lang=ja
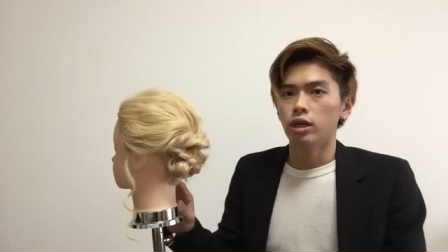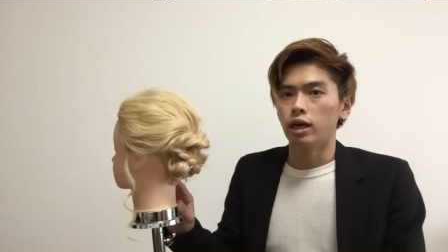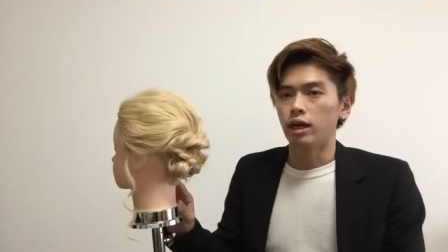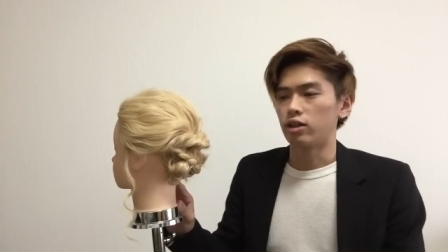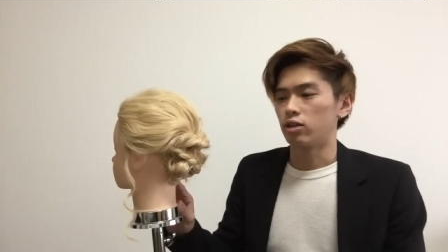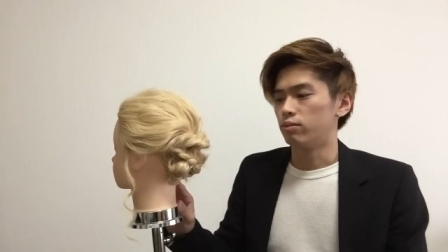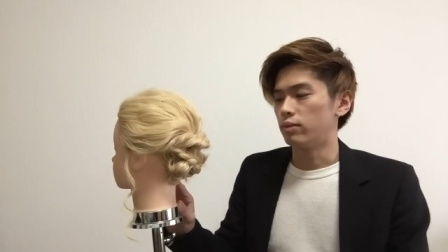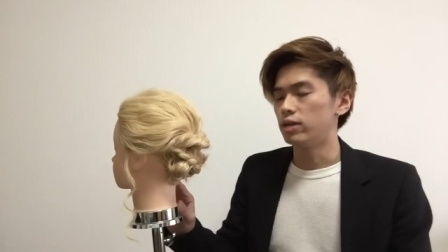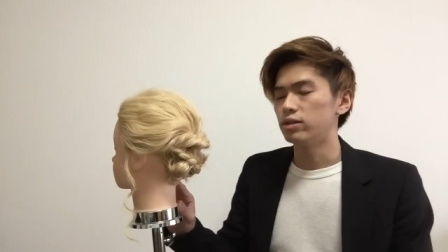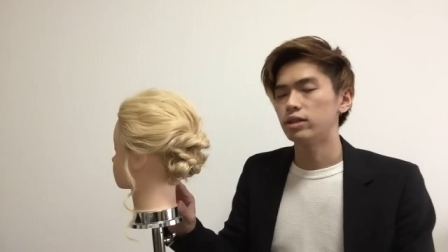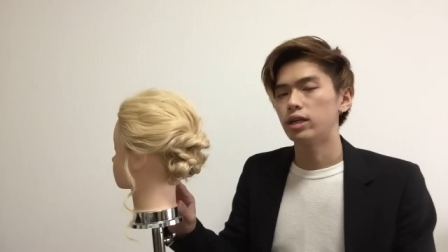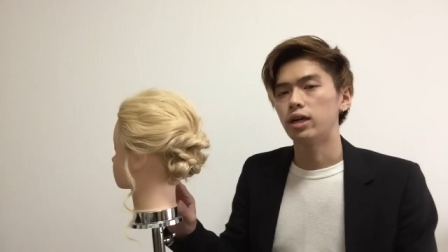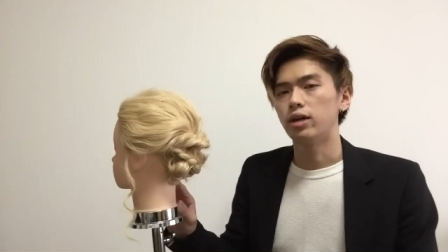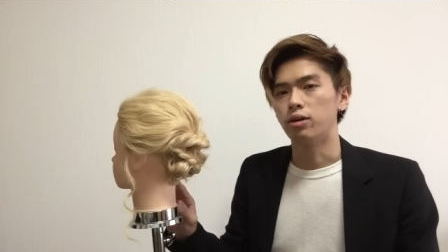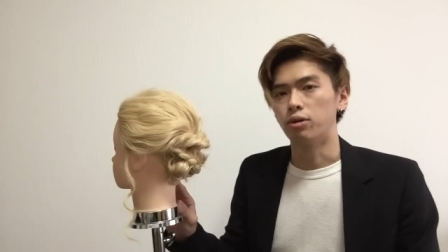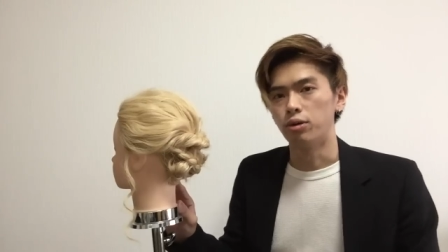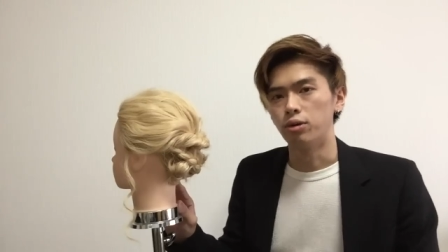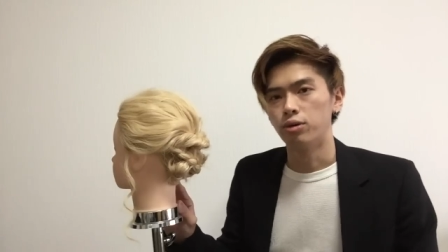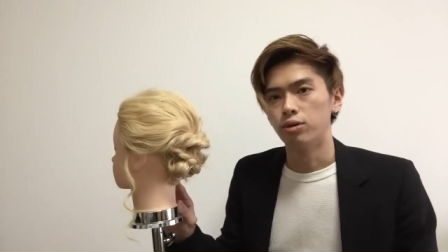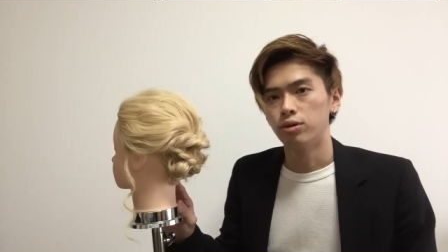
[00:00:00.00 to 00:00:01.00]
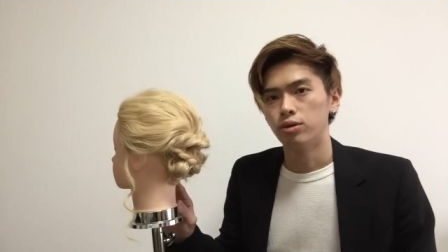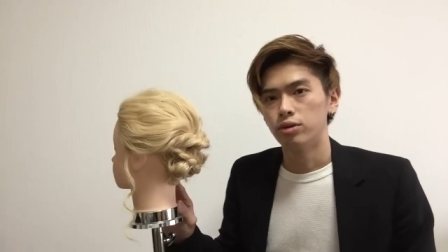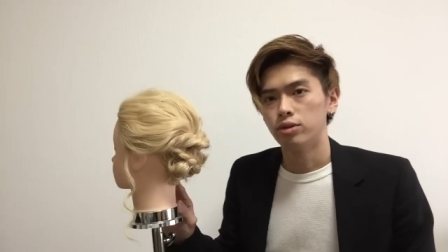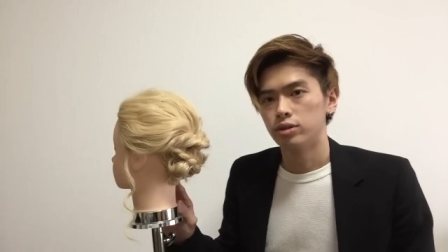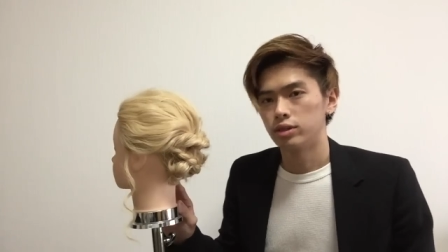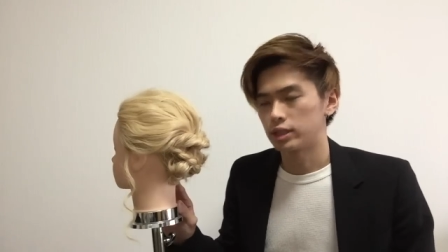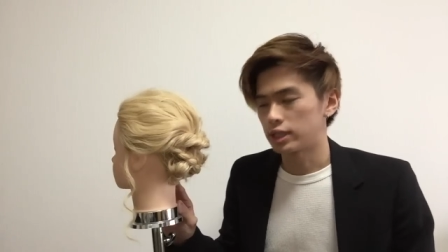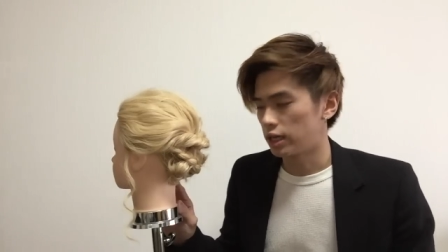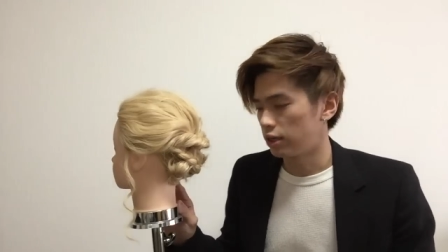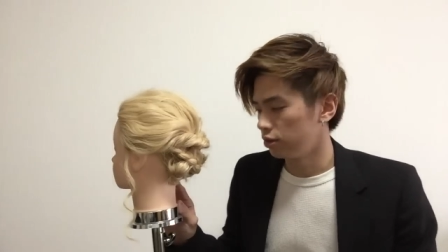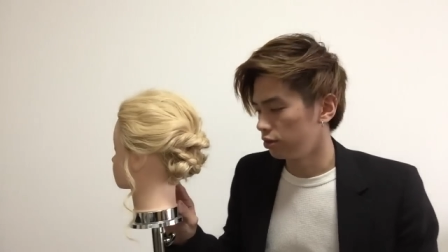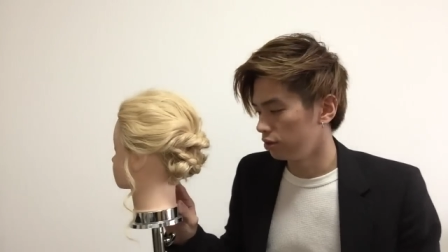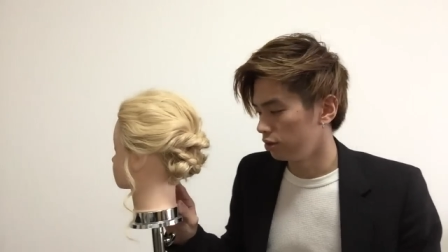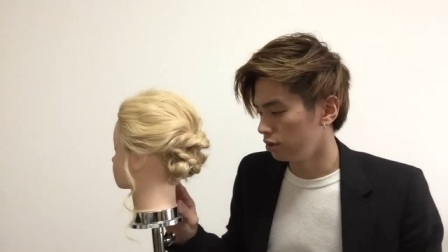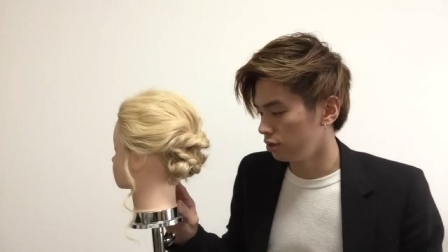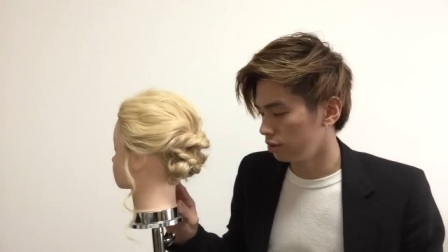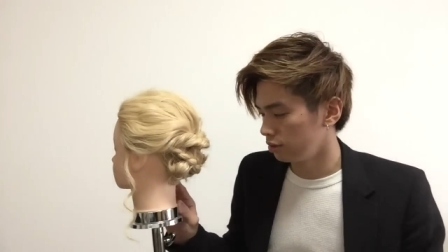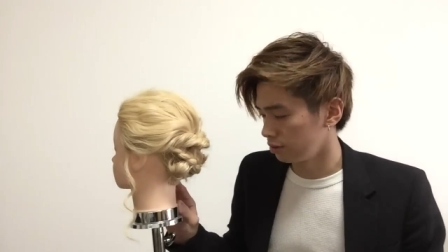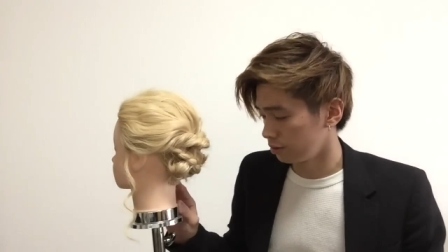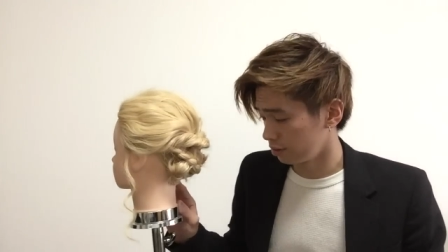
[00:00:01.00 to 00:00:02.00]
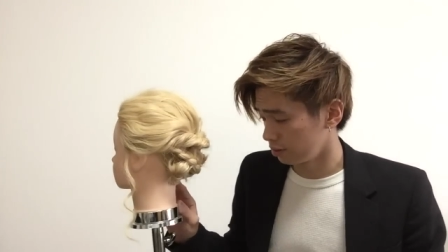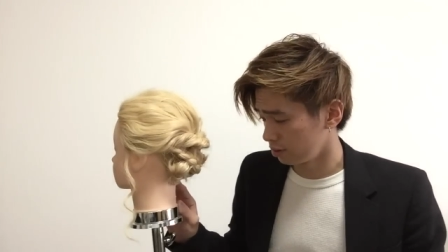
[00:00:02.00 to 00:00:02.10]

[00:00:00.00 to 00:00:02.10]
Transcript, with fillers: あとマフラーを使う